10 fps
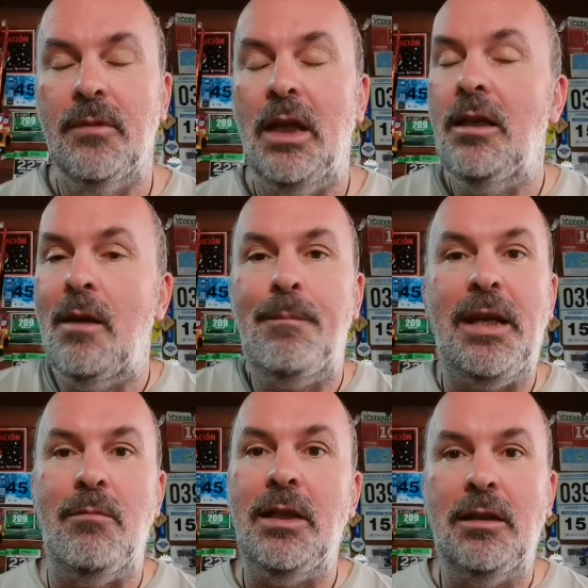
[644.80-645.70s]
y
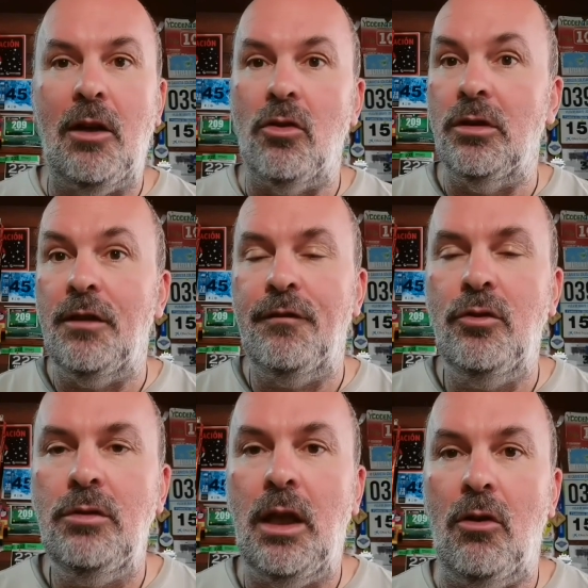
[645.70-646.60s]
experimentalo,
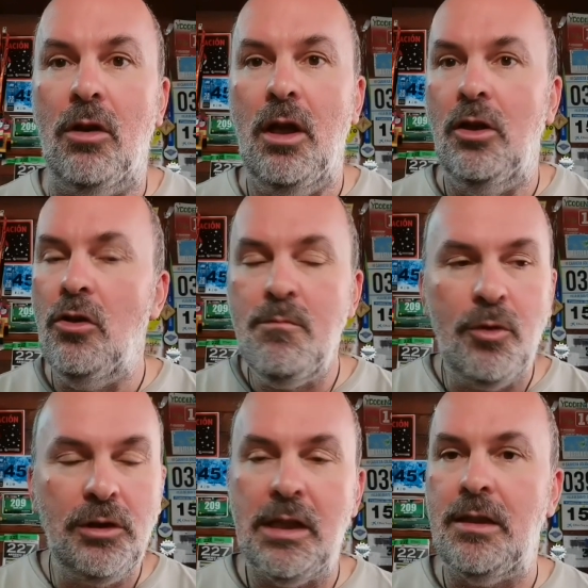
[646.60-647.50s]
disfrútalo. No
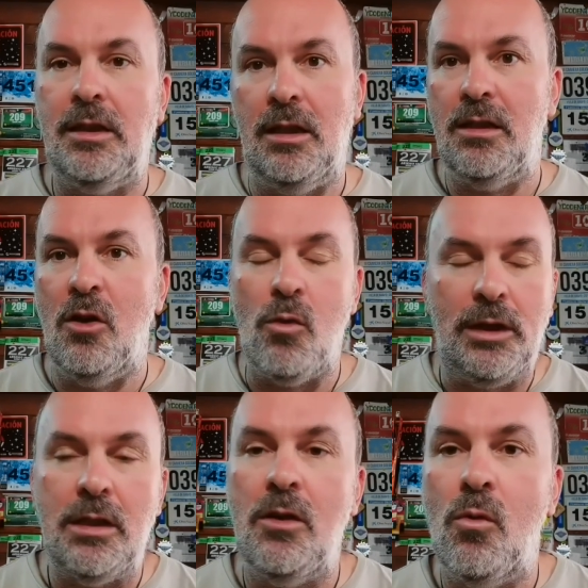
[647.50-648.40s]
importa si tienes
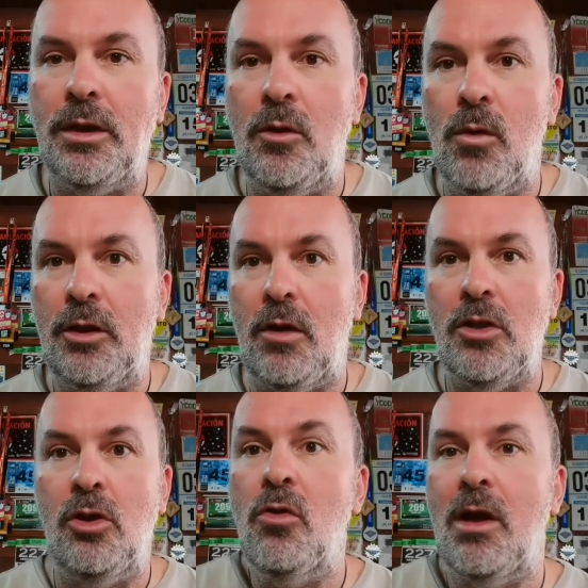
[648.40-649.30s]
50, 54 años
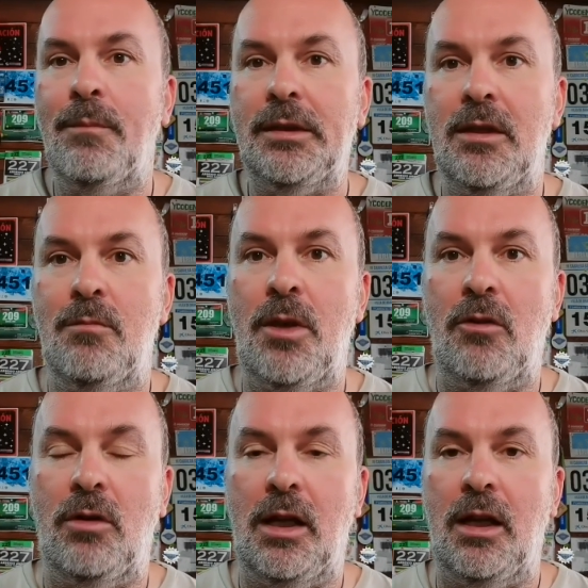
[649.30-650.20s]
y nunca has participado en
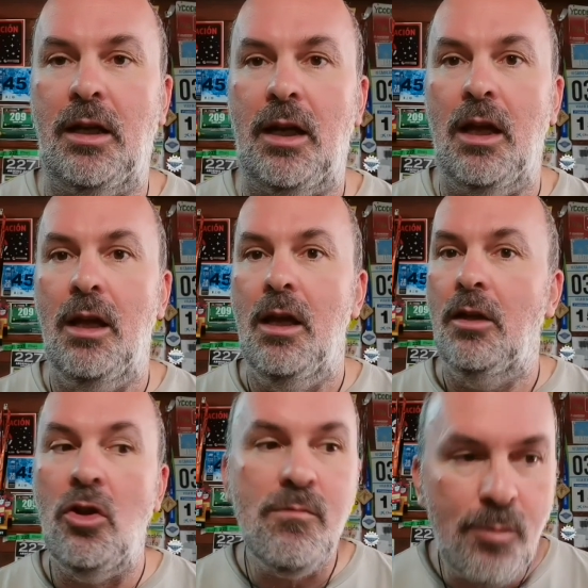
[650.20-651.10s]
una carrera.
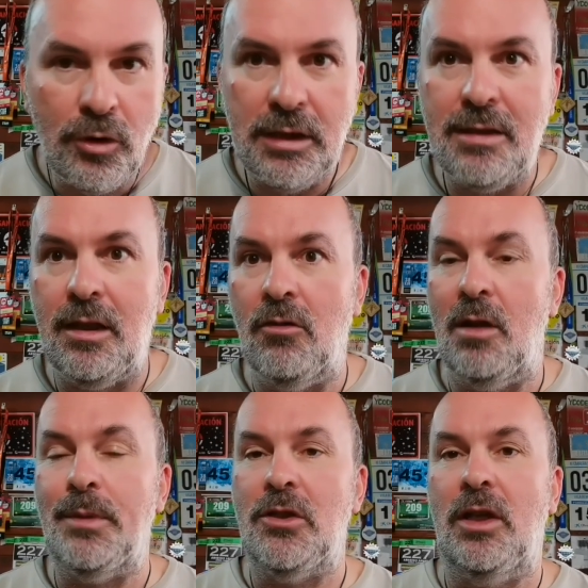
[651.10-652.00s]
No importa si eres una
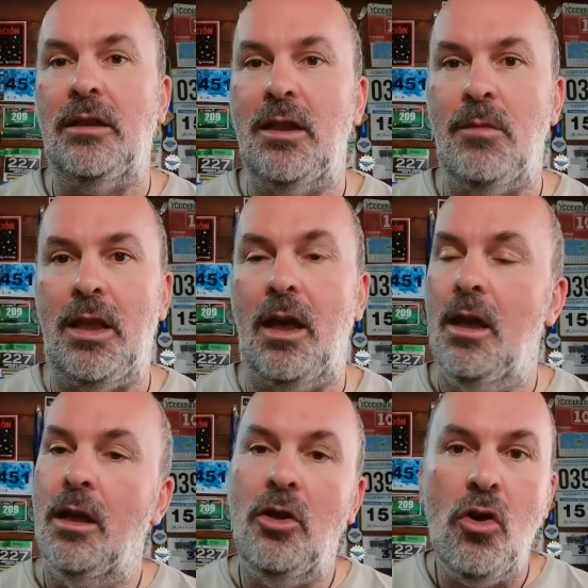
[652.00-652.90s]
persona tímida.
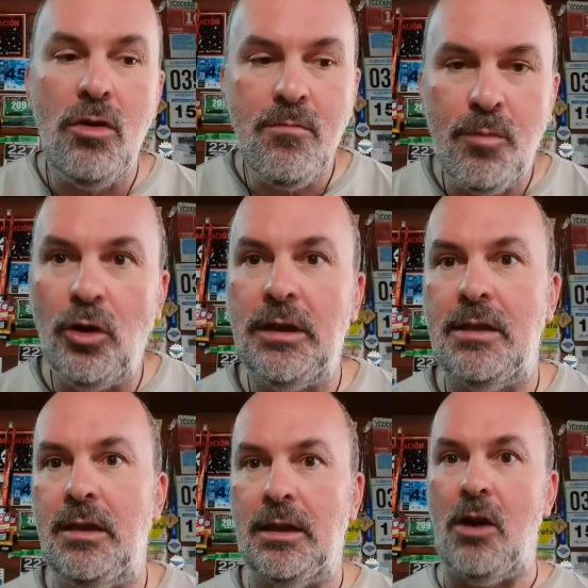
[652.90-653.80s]
No importa
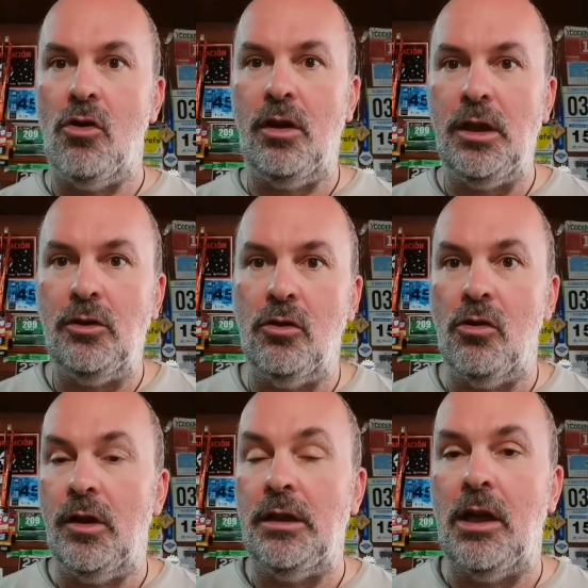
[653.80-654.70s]
si estás gordito o
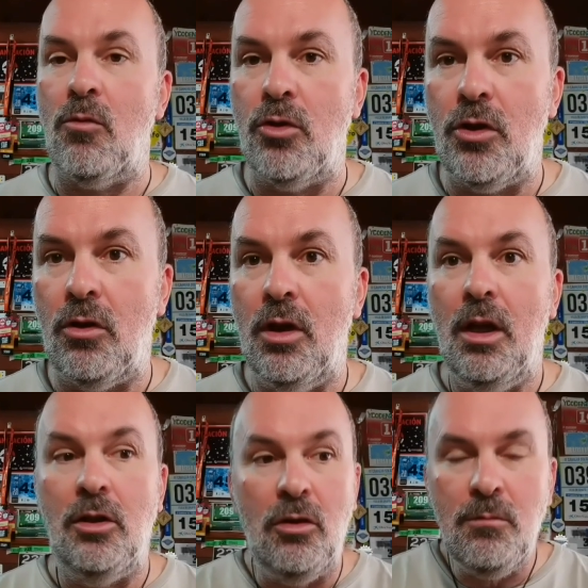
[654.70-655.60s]
gordita como yo.
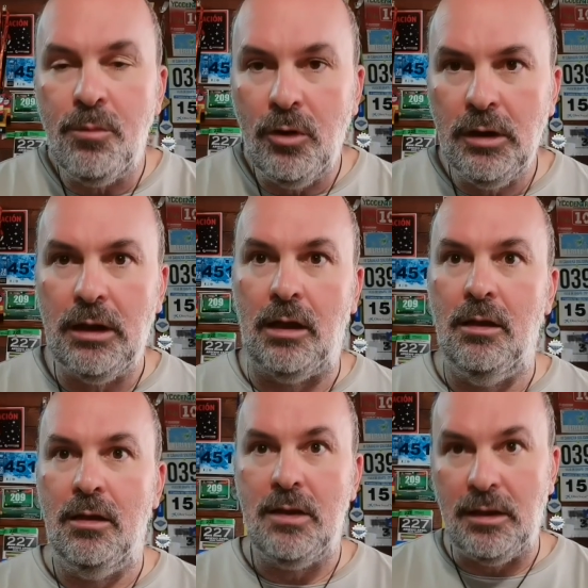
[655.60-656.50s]
No importa
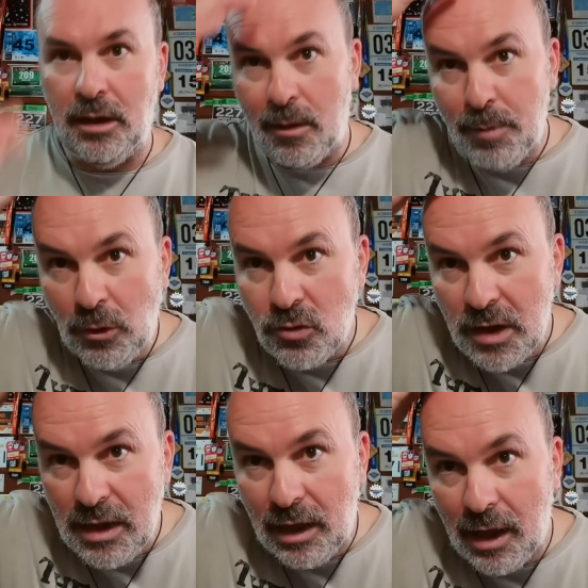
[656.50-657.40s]
si tienes pelucilla en la